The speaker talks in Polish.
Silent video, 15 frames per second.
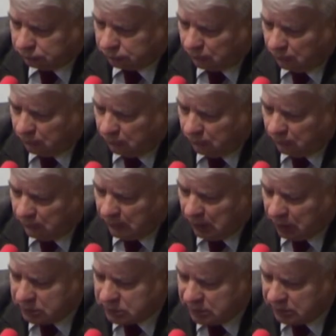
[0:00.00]
Mm,
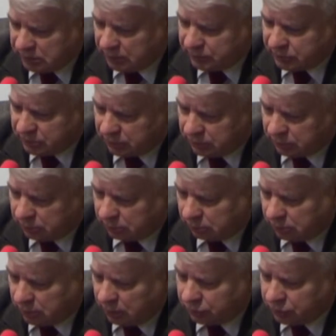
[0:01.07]
tak, zgadzam się.
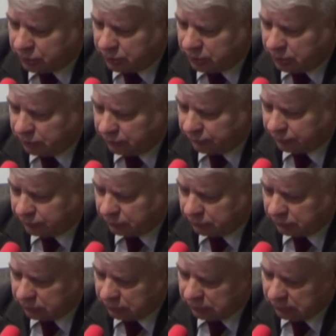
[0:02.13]
No. Na urzędników
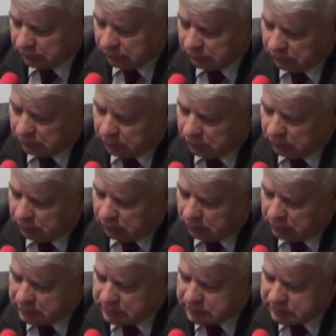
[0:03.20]
y,
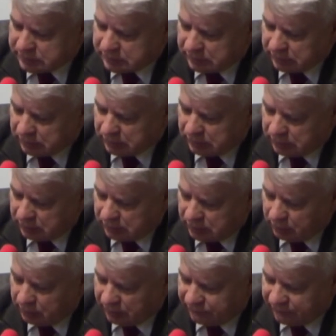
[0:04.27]
jest y,
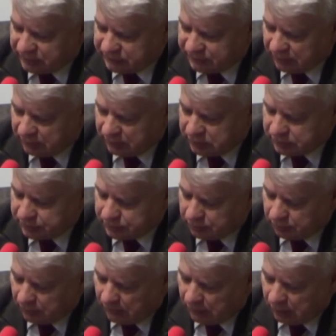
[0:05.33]
najłatwiej zwalić
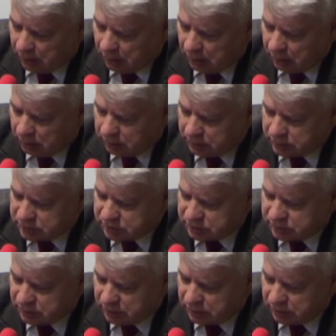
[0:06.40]
to
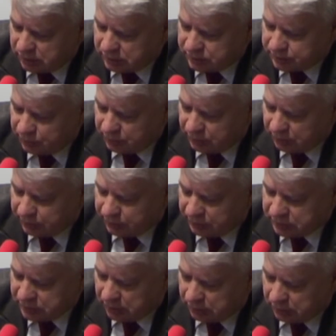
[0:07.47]
jest e, wspólna
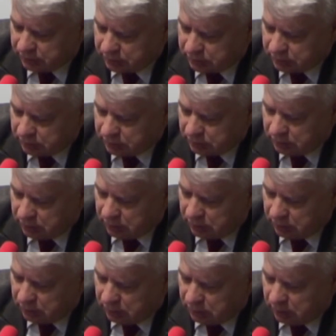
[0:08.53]
odpowiedzialność.
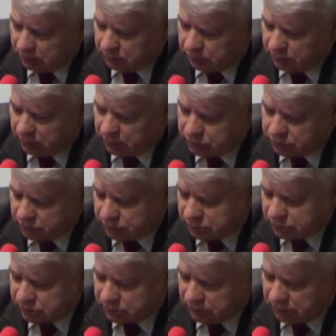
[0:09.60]
Ale tu nie chodzi
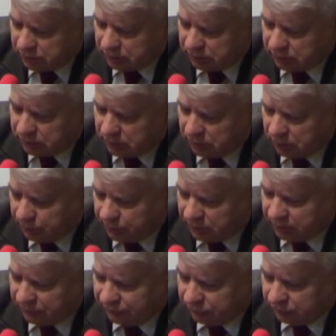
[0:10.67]
oczywiście tylko o
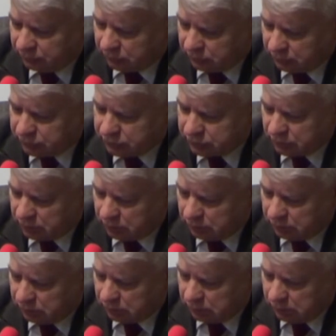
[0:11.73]
PKW, chodzi
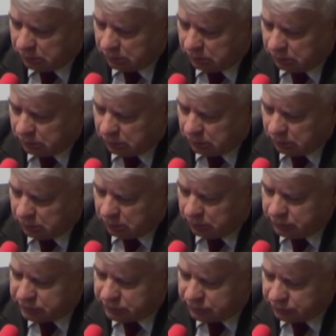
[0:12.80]
o, o
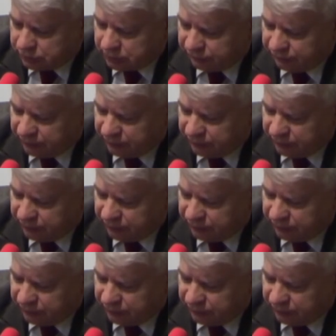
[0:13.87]
instytucję